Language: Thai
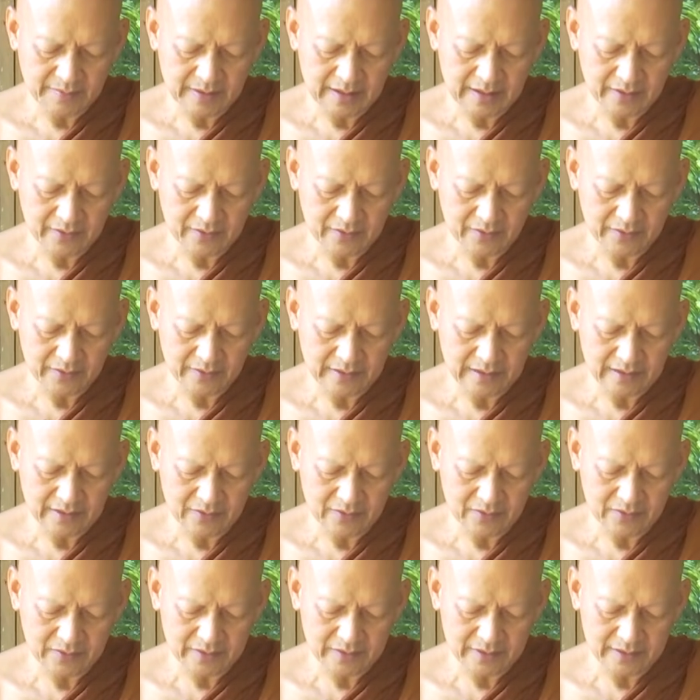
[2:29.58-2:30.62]
งคนในโล
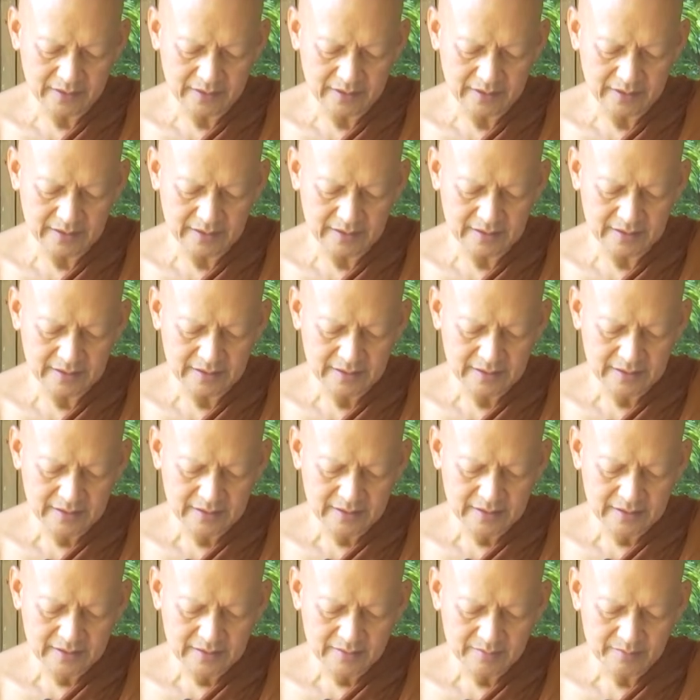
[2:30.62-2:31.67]
กนี้
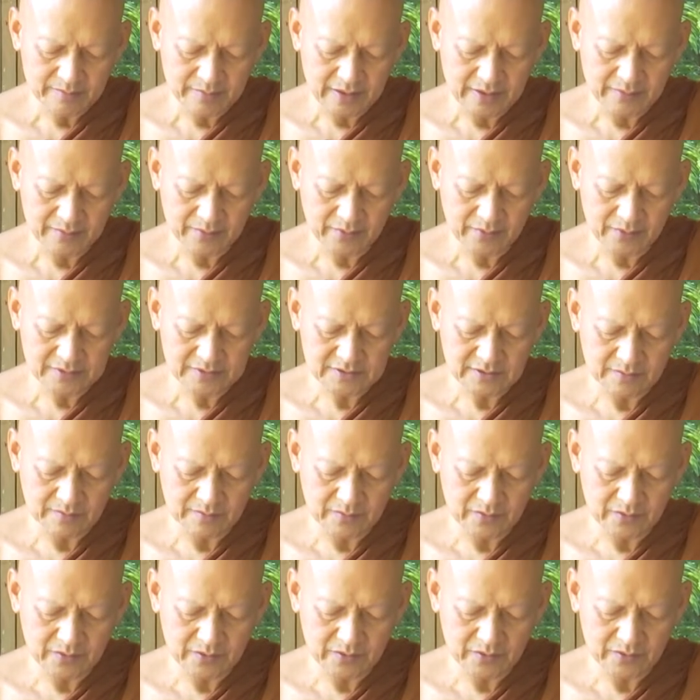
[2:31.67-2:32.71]
เป็นผู้สม
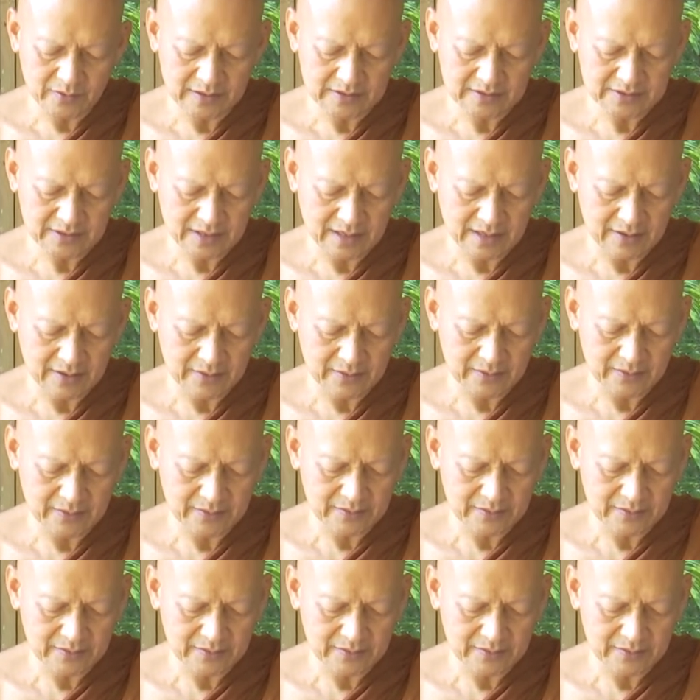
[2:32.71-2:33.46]
บูรณ์ด้วยชาว